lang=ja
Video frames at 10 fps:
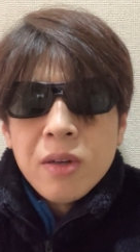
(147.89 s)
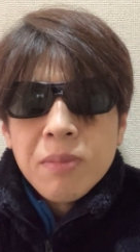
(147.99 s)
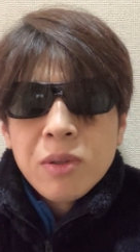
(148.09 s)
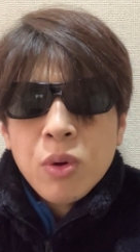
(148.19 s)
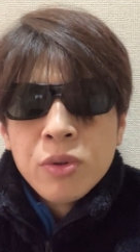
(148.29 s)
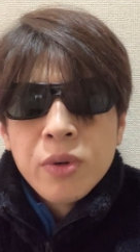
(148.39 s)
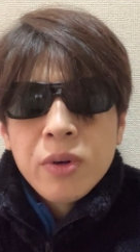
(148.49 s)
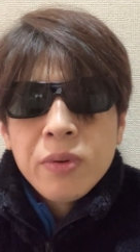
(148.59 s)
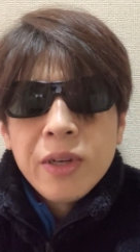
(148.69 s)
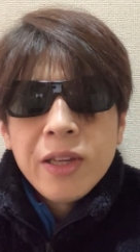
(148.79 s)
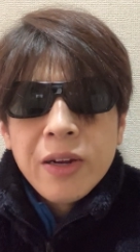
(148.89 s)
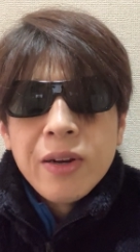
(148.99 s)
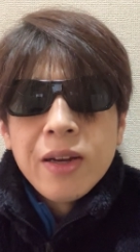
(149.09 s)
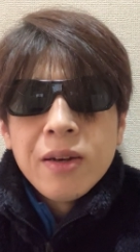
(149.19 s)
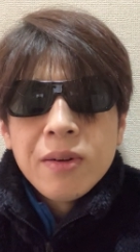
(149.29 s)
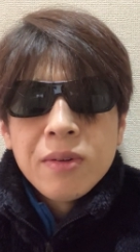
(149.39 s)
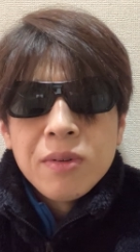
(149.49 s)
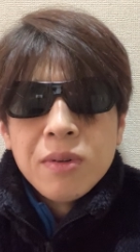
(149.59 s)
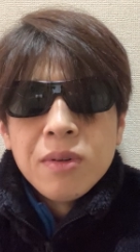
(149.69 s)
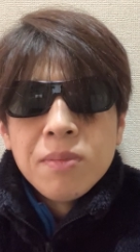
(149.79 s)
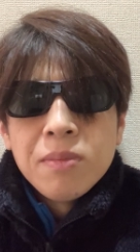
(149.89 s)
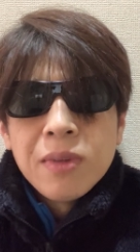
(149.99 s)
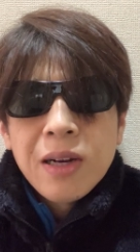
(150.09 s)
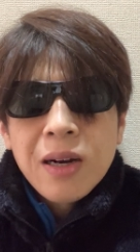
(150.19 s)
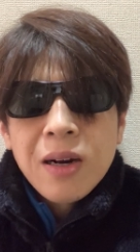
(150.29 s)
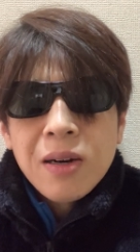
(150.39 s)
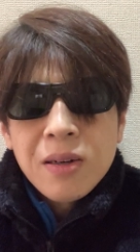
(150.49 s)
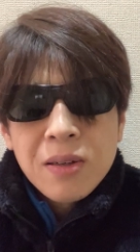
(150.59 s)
まあ、独特の雰囲気だよね。うん。なんか、